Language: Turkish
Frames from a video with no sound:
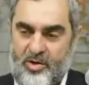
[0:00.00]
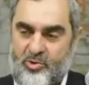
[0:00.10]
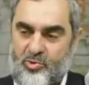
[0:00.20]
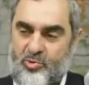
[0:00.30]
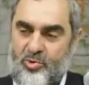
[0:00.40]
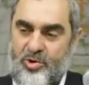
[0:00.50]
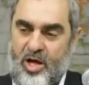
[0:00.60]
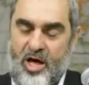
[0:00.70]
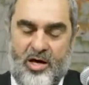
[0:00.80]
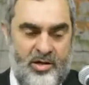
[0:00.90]

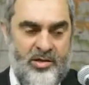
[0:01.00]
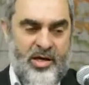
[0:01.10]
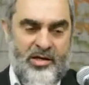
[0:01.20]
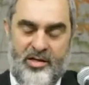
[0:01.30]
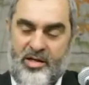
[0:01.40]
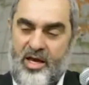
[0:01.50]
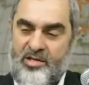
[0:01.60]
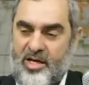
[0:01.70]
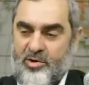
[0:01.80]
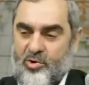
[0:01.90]
Resulullah'ın yanında
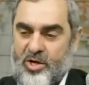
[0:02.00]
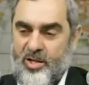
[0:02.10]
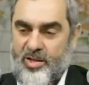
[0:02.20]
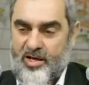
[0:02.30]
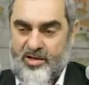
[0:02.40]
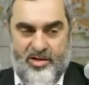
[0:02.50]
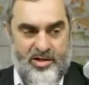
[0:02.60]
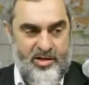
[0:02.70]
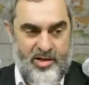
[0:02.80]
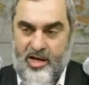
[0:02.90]
ezan okuyanların
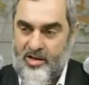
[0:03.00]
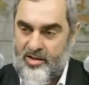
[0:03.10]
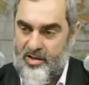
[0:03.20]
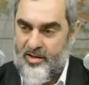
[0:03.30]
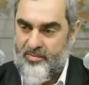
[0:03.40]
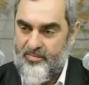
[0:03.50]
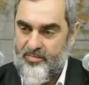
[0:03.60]
dini değil ki.